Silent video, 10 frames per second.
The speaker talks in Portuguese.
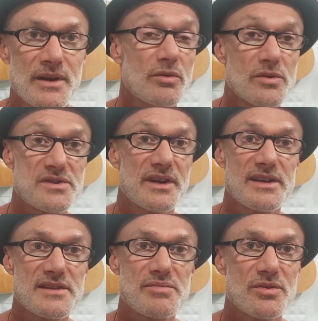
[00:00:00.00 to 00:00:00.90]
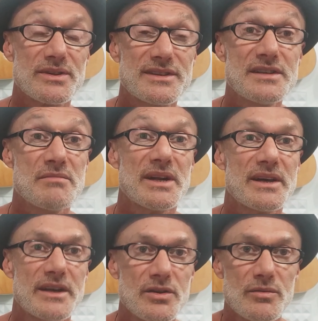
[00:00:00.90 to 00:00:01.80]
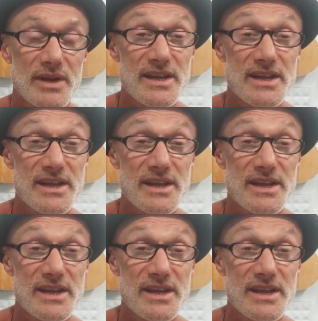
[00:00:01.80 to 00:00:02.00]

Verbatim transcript: Eu não seria essa pessoa de maneira nenhuma.